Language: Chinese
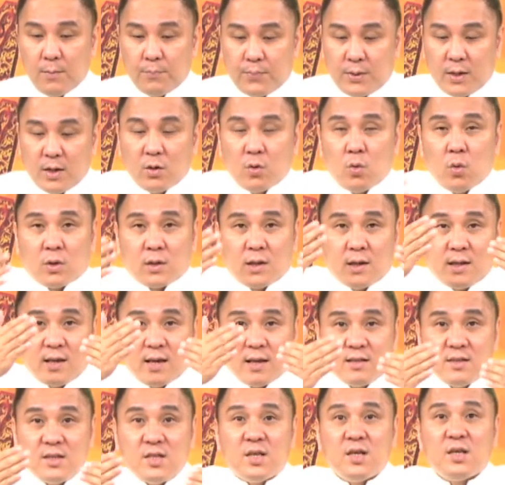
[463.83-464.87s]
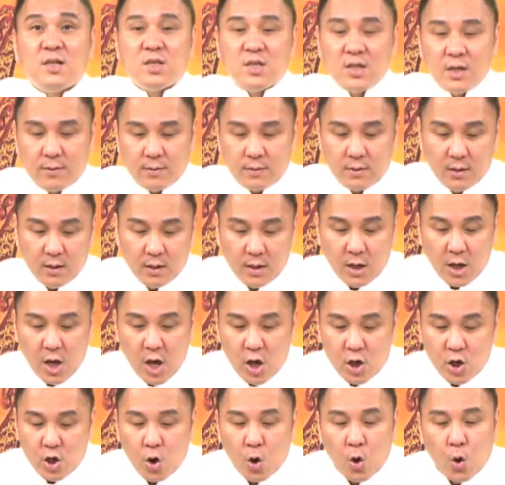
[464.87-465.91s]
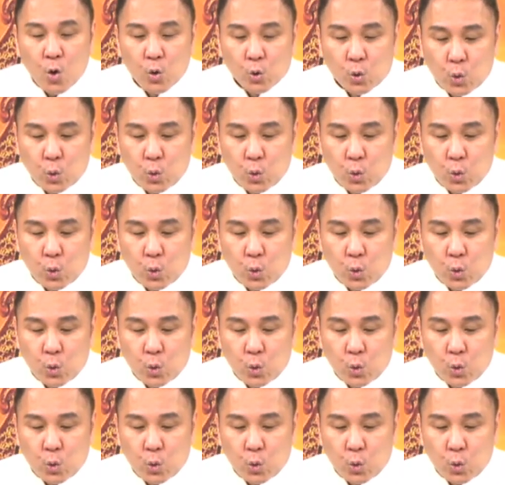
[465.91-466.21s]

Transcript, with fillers: 苹果的连接线，有